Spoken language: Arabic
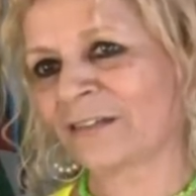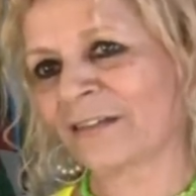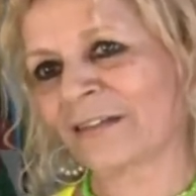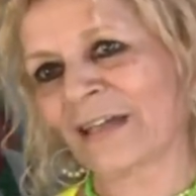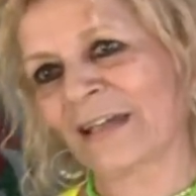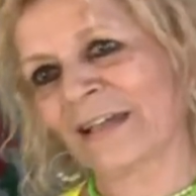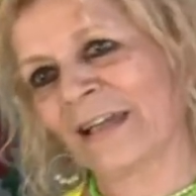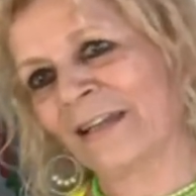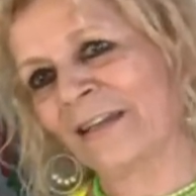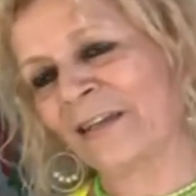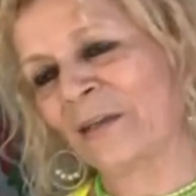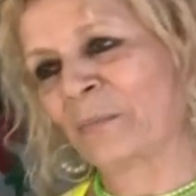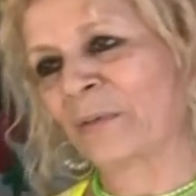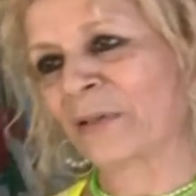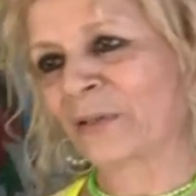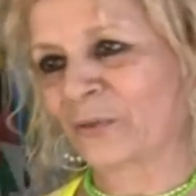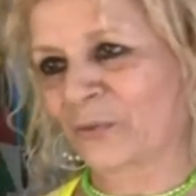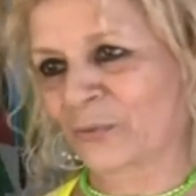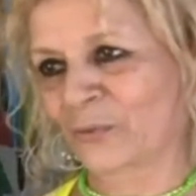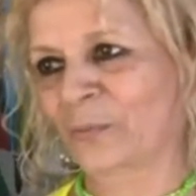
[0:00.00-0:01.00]
كان عندي
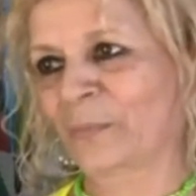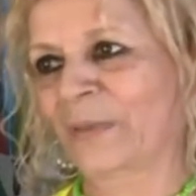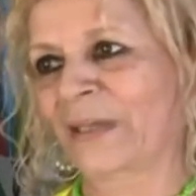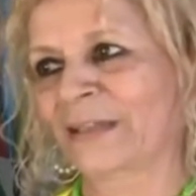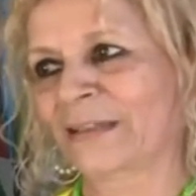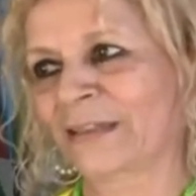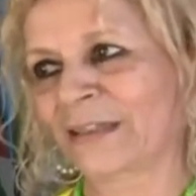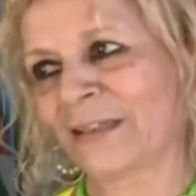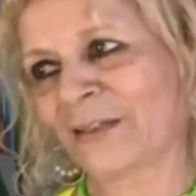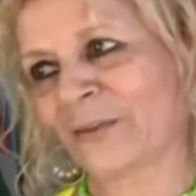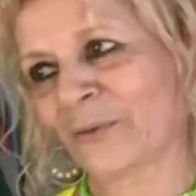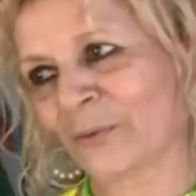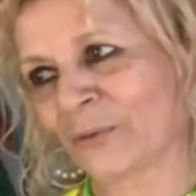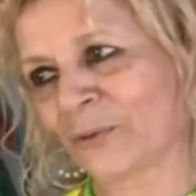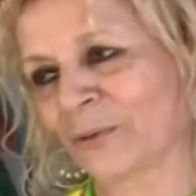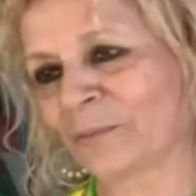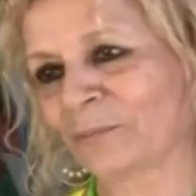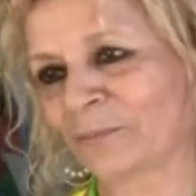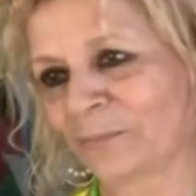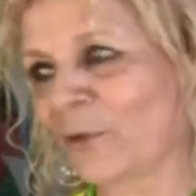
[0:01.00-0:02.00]
بنت
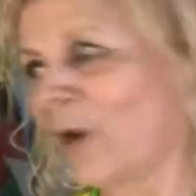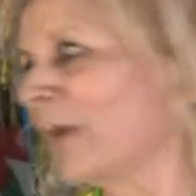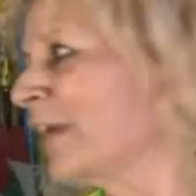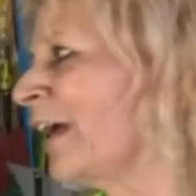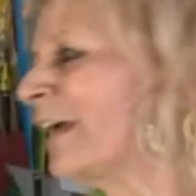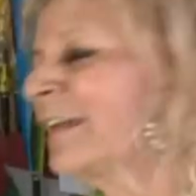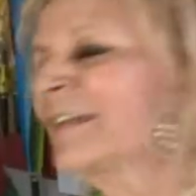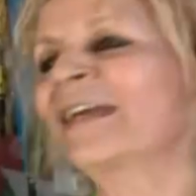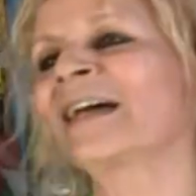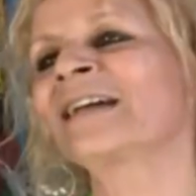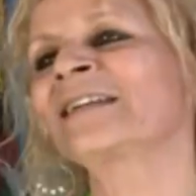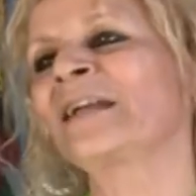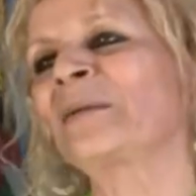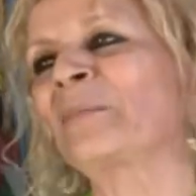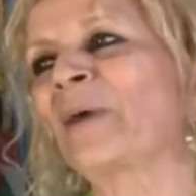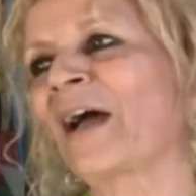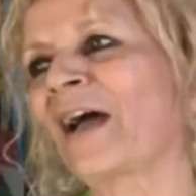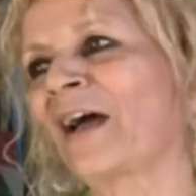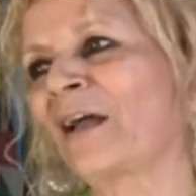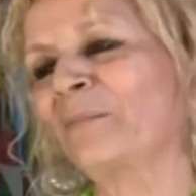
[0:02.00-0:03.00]
وماتت وهلا عندي هذا
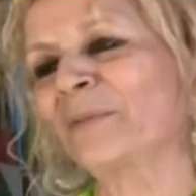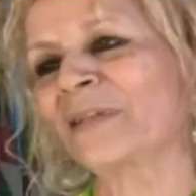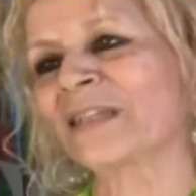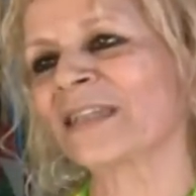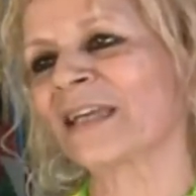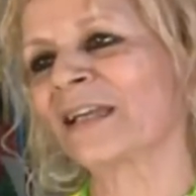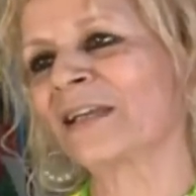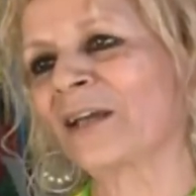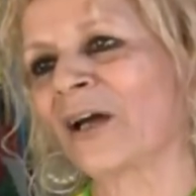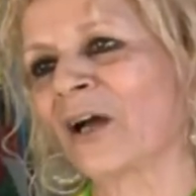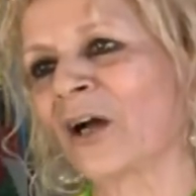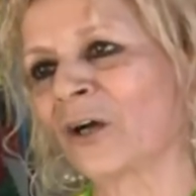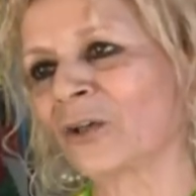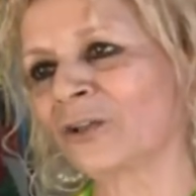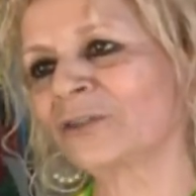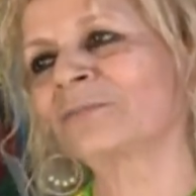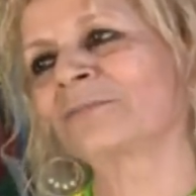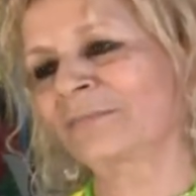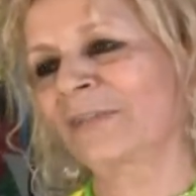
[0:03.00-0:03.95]
المحل بتسلى هون